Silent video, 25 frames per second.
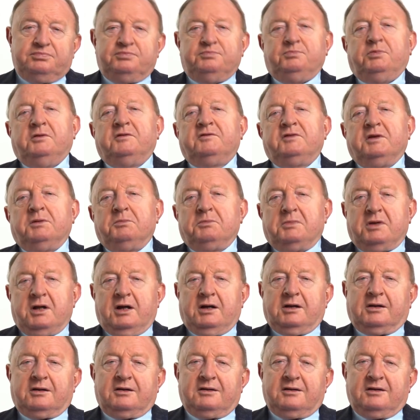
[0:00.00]
powiem
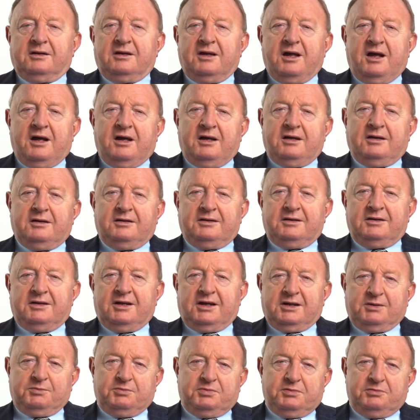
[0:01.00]
tak, ja
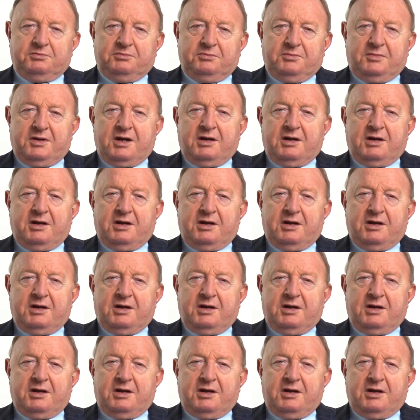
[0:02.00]
jakbym